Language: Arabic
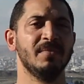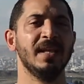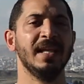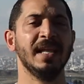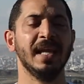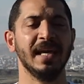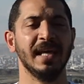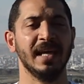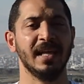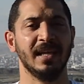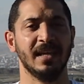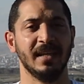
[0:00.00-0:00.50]

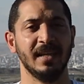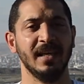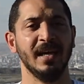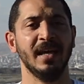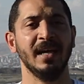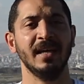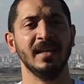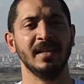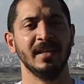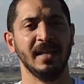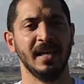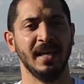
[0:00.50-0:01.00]
لا
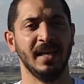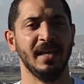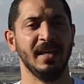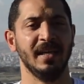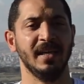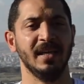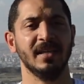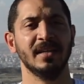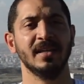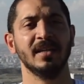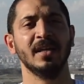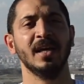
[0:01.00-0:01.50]
يلغيها
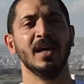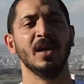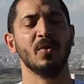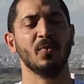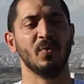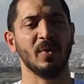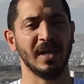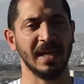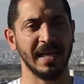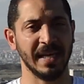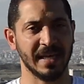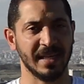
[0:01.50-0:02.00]
نهائيا
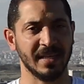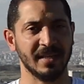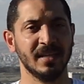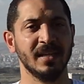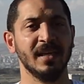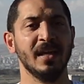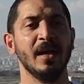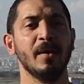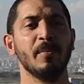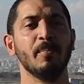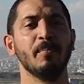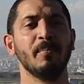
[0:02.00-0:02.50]
ولكن
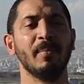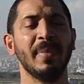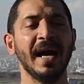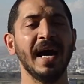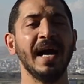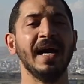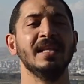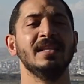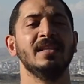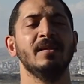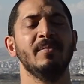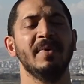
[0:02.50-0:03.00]

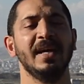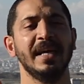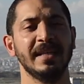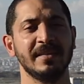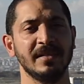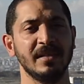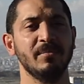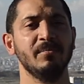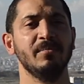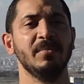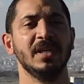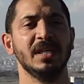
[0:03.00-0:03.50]
بعد ما
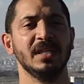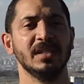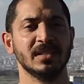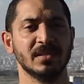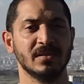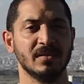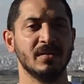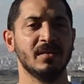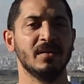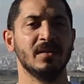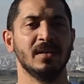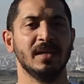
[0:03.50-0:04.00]
يتم
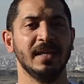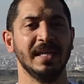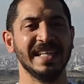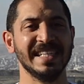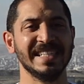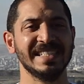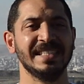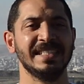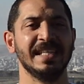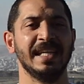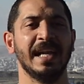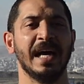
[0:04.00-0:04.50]
اصدار
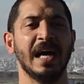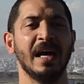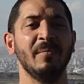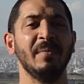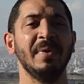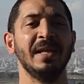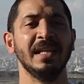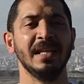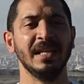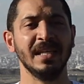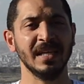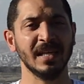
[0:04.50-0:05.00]
اذن
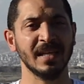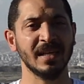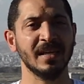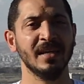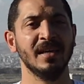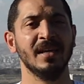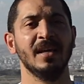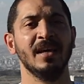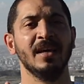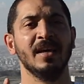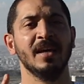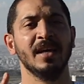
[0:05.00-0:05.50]
العمل ليك
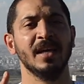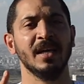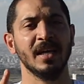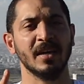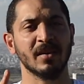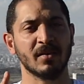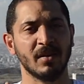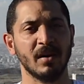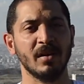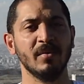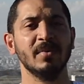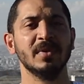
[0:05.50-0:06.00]

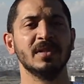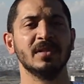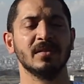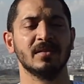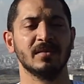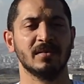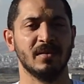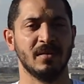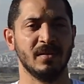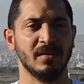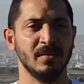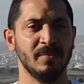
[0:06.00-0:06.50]
اقامه
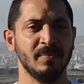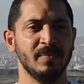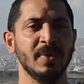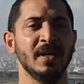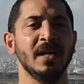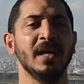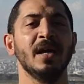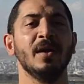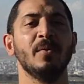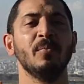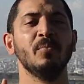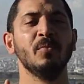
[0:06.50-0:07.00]
الطالب
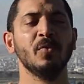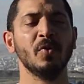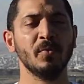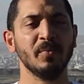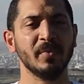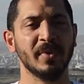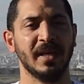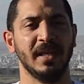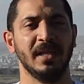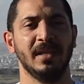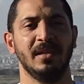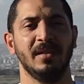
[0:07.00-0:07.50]

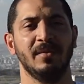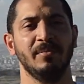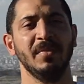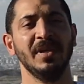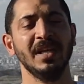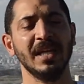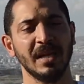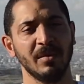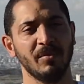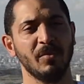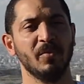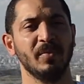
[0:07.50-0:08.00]
ممكن
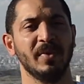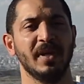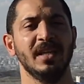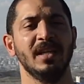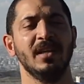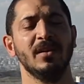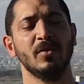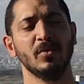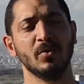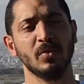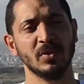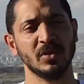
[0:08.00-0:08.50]
من الممكن
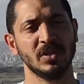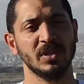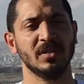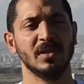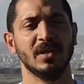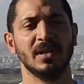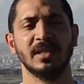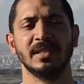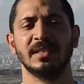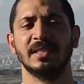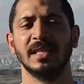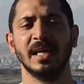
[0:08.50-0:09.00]
ان وجود
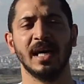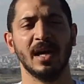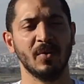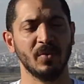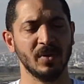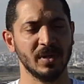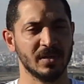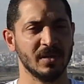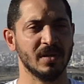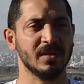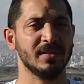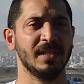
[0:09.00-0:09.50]
اداره
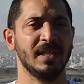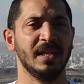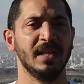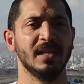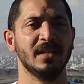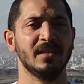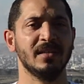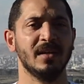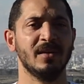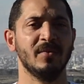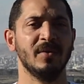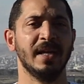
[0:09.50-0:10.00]
او اداره
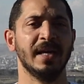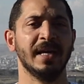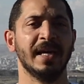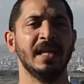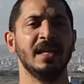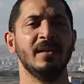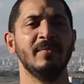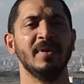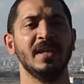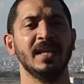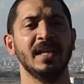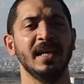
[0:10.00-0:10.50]
الهجره
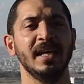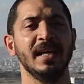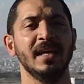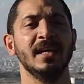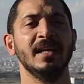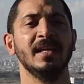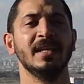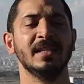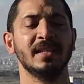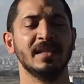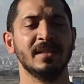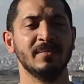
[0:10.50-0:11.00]
والاجانب ان
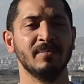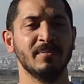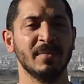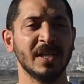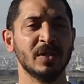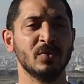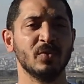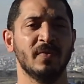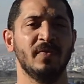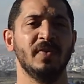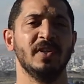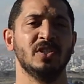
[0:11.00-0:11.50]
هي ما
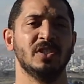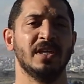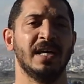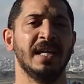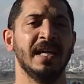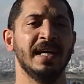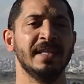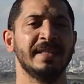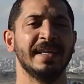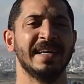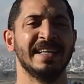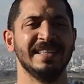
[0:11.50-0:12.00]
توافقش
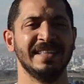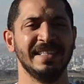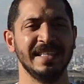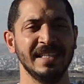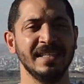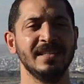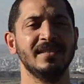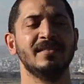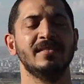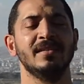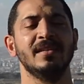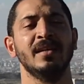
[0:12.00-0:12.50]
على
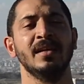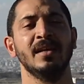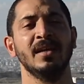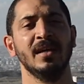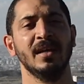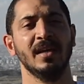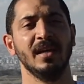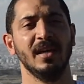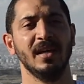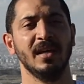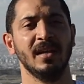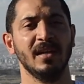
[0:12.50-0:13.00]
تجديد
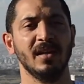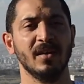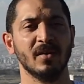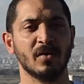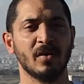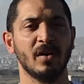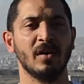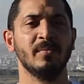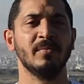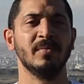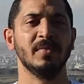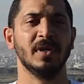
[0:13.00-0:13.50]

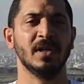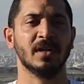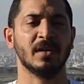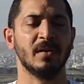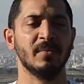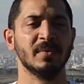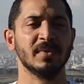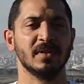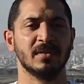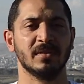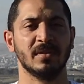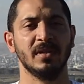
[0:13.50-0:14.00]
الاقامه
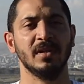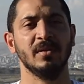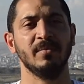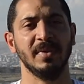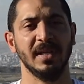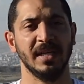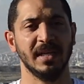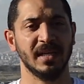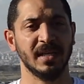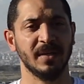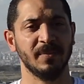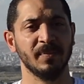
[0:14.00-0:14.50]
اقامه الطالب
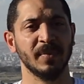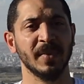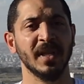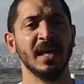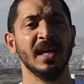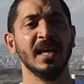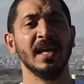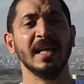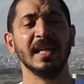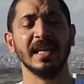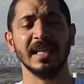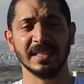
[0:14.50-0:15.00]
ليك
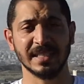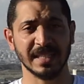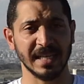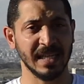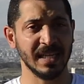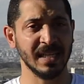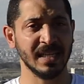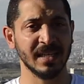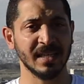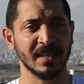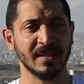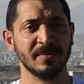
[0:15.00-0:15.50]

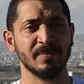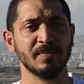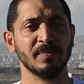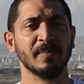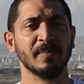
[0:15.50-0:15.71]
لذلك